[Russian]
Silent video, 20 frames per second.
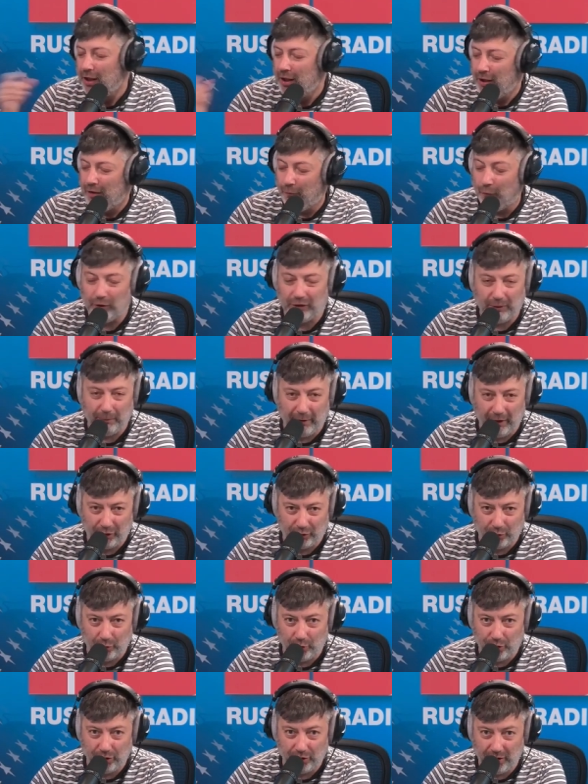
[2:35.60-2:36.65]
Вот это
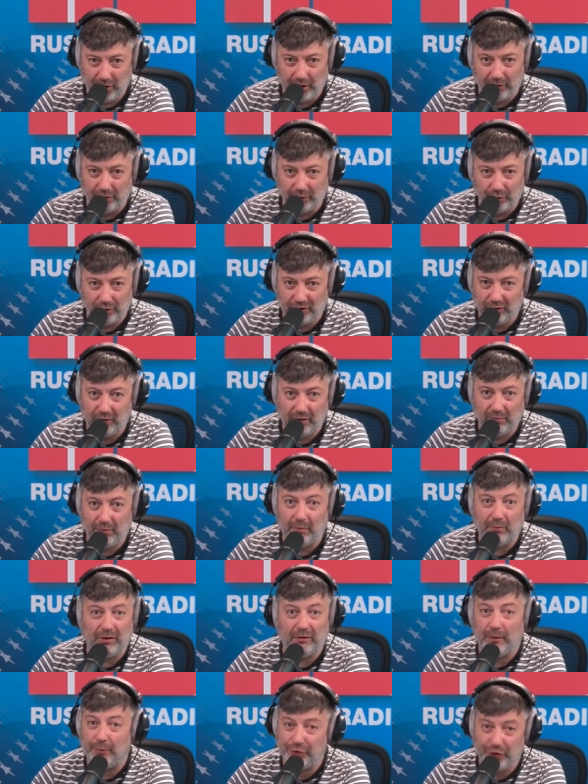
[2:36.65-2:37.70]
большое очень дело, но сегодня мы
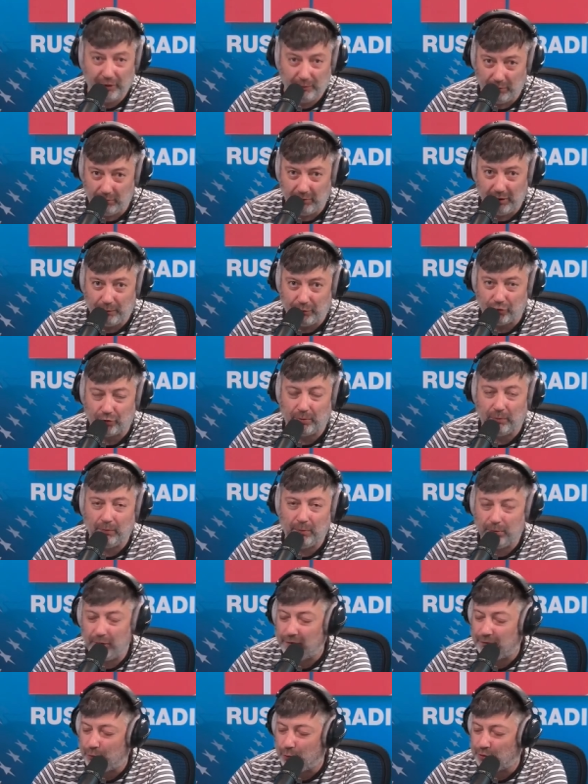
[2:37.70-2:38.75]
об этом вообще не будем говорить, потому что вы
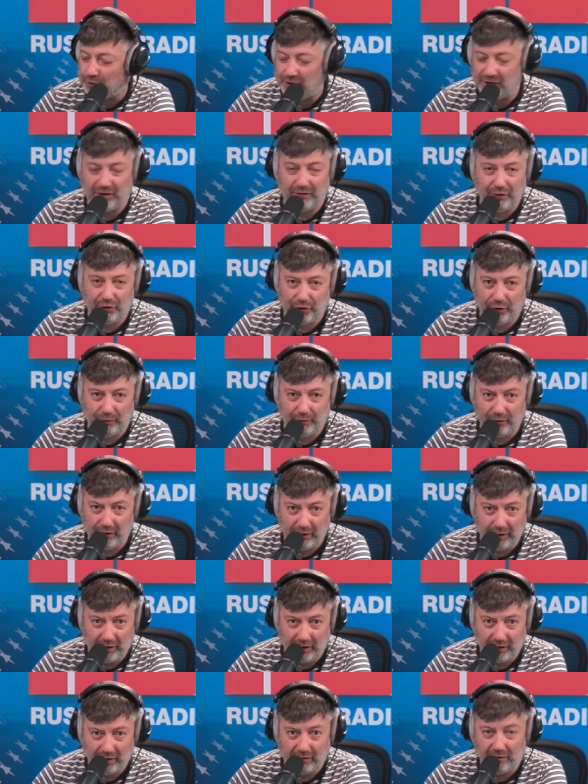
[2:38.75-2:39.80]
были в курсе, если вы еще не
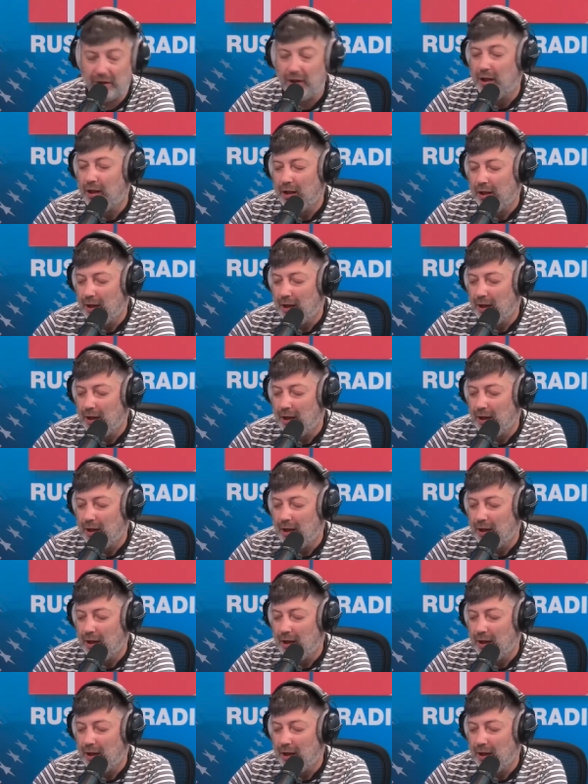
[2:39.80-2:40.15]
увидели этого.